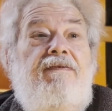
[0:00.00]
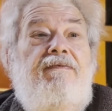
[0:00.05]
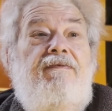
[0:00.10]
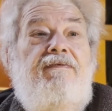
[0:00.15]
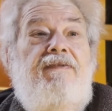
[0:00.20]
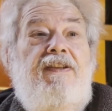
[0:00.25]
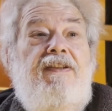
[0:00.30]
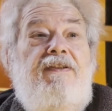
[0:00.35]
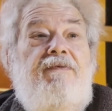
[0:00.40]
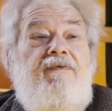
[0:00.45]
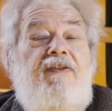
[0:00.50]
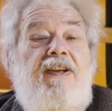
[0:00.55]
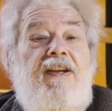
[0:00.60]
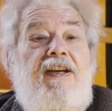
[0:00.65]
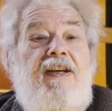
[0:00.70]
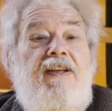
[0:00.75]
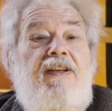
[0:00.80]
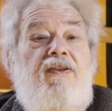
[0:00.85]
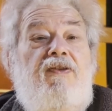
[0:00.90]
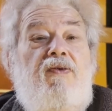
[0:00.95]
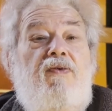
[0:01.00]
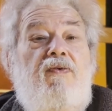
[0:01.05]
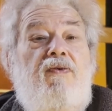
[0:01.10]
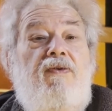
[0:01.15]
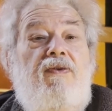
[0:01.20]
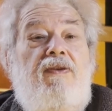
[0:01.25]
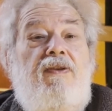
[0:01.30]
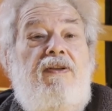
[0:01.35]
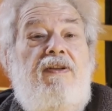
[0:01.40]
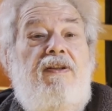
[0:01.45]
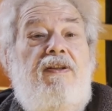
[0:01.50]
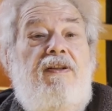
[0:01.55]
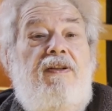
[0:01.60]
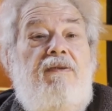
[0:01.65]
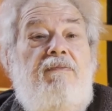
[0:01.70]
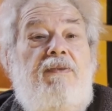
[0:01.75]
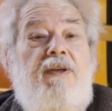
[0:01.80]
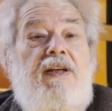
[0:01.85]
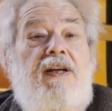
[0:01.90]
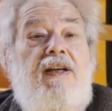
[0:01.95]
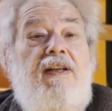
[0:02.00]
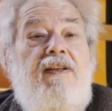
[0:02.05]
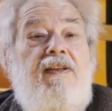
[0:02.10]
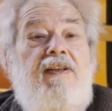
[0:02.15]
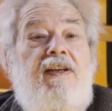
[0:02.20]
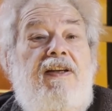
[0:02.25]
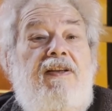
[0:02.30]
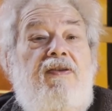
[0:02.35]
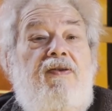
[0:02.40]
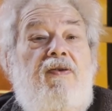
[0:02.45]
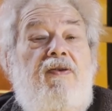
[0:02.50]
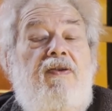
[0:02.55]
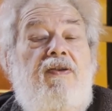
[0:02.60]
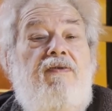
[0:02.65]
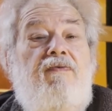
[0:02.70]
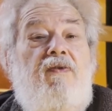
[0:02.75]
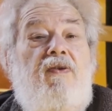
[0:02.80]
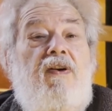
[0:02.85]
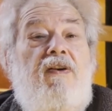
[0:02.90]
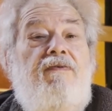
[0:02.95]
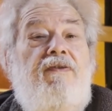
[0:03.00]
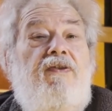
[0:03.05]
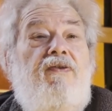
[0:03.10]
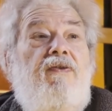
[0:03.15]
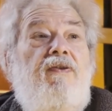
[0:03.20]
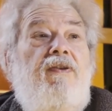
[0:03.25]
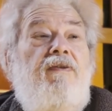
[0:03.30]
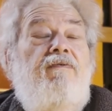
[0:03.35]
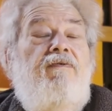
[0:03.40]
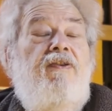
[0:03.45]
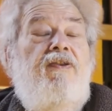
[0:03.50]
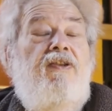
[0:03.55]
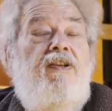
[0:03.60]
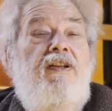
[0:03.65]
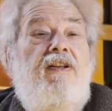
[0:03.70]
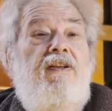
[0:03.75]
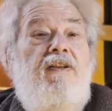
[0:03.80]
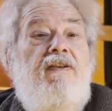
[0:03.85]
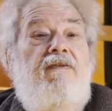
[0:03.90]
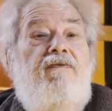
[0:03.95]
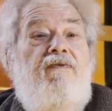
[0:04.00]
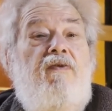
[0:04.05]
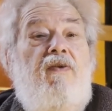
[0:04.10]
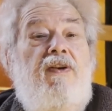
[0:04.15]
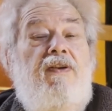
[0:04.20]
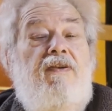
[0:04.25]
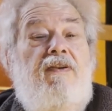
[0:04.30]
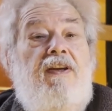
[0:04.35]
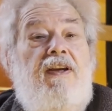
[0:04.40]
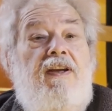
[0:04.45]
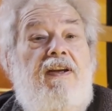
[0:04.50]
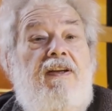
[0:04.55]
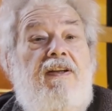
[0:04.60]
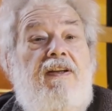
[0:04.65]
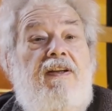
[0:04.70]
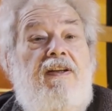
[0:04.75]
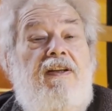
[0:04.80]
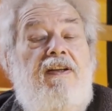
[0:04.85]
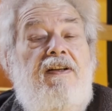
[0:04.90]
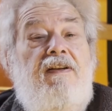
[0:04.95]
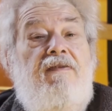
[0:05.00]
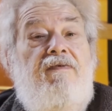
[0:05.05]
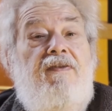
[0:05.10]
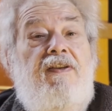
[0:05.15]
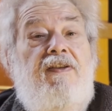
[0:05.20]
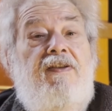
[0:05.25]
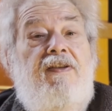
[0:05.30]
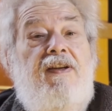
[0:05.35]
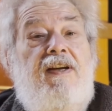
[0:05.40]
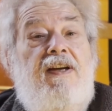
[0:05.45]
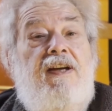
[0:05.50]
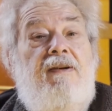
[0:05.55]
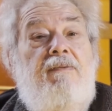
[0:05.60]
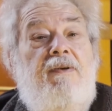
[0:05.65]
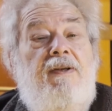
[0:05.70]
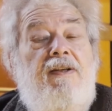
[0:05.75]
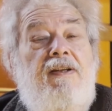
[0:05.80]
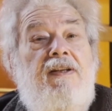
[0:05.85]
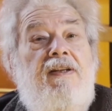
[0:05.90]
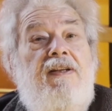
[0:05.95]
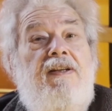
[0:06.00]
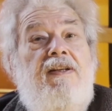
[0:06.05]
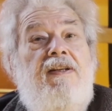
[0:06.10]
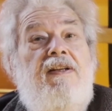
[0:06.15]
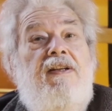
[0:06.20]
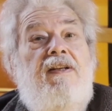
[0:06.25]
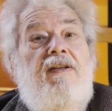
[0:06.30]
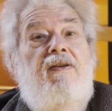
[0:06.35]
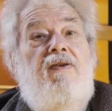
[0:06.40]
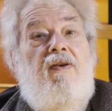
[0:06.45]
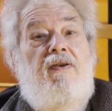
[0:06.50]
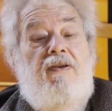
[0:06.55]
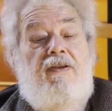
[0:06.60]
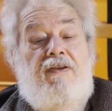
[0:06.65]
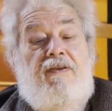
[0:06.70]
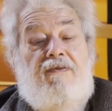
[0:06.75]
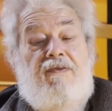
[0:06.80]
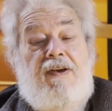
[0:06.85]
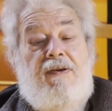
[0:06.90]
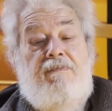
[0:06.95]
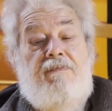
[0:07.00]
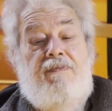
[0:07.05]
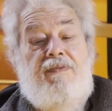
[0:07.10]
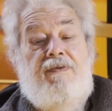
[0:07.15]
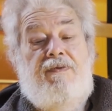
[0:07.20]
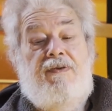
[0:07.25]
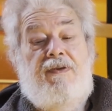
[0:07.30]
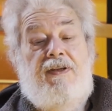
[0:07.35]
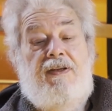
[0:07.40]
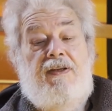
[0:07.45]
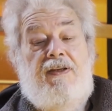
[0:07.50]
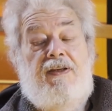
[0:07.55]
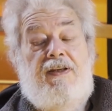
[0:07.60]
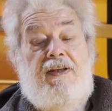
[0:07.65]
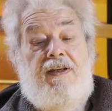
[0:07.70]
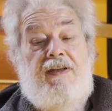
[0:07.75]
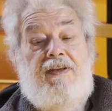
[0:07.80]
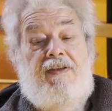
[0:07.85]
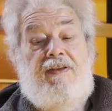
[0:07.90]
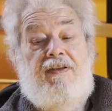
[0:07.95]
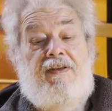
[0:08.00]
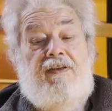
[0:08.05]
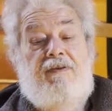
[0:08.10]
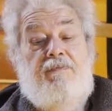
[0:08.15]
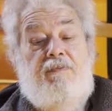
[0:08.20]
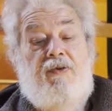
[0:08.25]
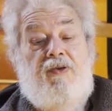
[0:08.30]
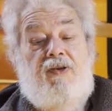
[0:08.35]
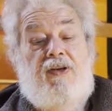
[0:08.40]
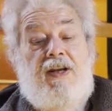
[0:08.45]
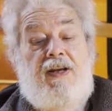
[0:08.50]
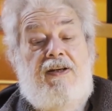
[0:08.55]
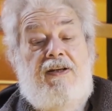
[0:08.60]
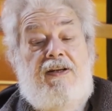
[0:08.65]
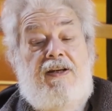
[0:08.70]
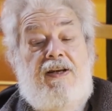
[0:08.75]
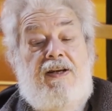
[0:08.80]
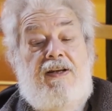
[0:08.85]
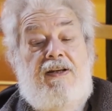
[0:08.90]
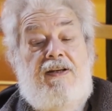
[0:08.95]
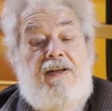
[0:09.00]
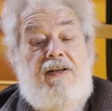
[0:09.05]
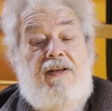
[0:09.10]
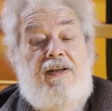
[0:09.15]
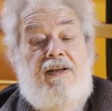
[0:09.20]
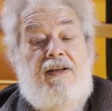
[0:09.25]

was vielleicht schon äh, bekannt sein sollte, worauf ich schon in verschiedenen Vorträgen hingewiesen habe. Donald Trump ist Bestandteil